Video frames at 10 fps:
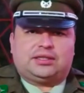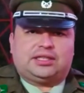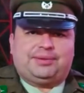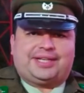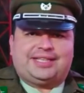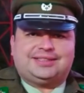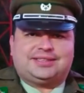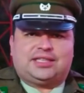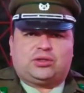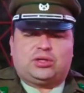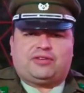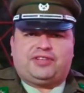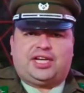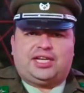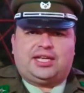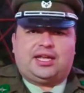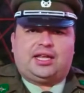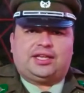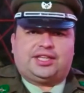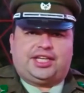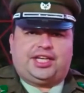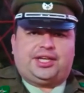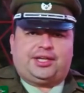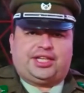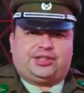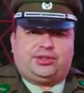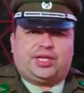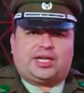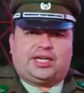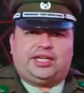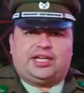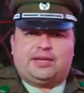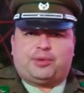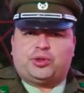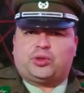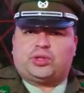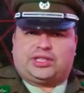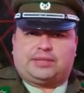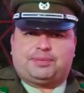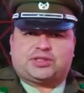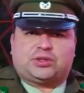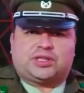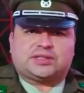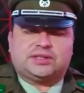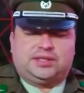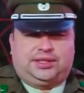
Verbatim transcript: de emergencia con la finalidad de gestionar y el apoyo de estas personas.